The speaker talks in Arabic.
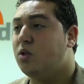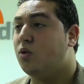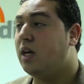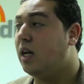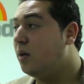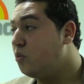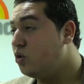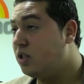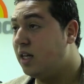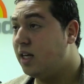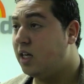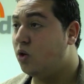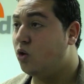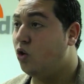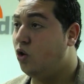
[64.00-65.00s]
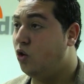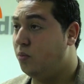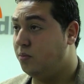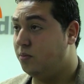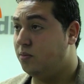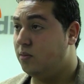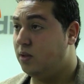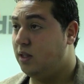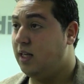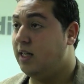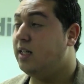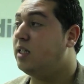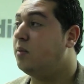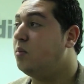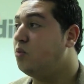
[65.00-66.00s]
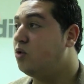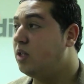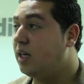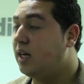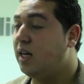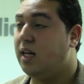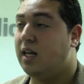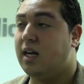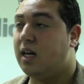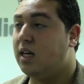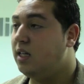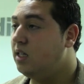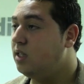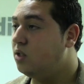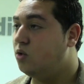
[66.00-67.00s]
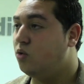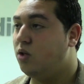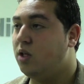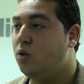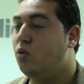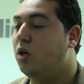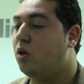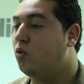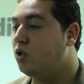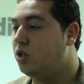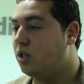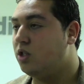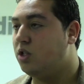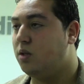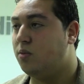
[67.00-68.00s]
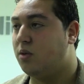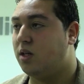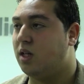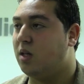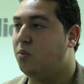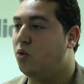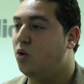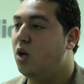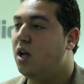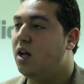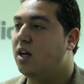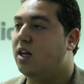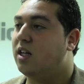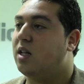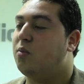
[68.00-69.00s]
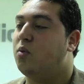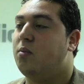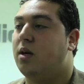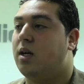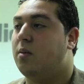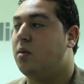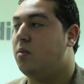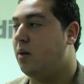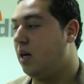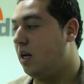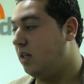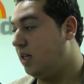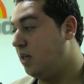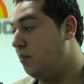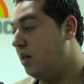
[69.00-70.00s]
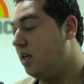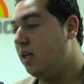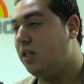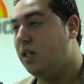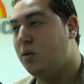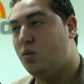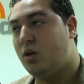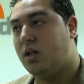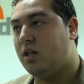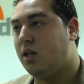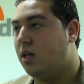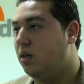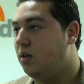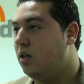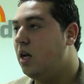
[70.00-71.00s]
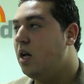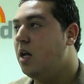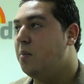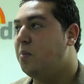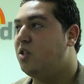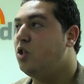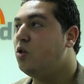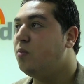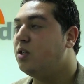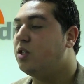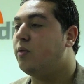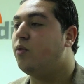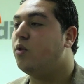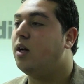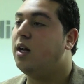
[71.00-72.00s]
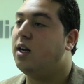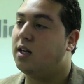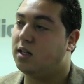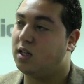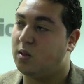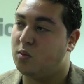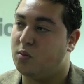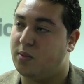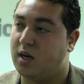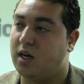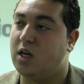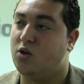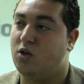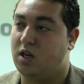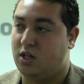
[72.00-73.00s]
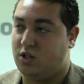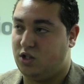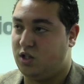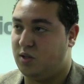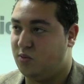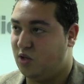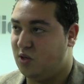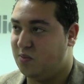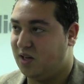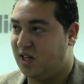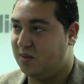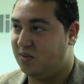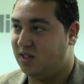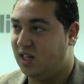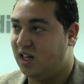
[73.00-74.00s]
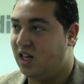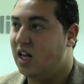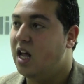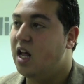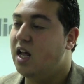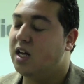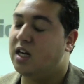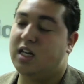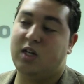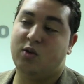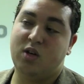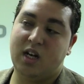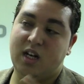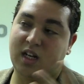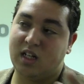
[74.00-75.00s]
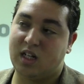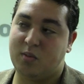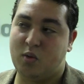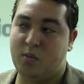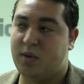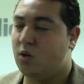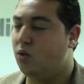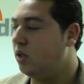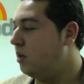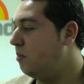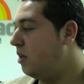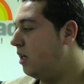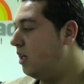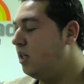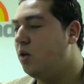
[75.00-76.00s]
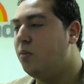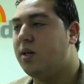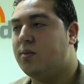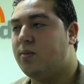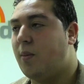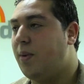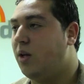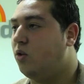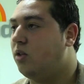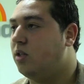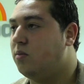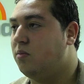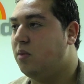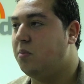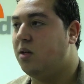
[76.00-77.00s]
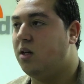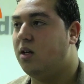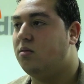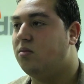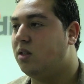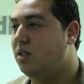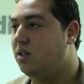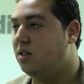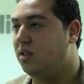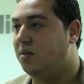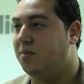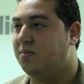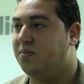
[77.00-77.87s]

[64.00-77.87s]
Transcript: ماشي وكال المشتركين كلهم يعني تم المشتركين العراقيين السوريين ولا كلشي كنجيب كنطلبوا كنطلبوا الماكله من برا هذاك الماكله ديالهم ماشي هما شافونا حنا كنطلبوا مره قالوا لا جي نجيبوا لهم ماكله مزيانه خلونا حنا كنطلبوا مره وديك الماكله ديالهم كتبقى محطوطه تما ما كاينش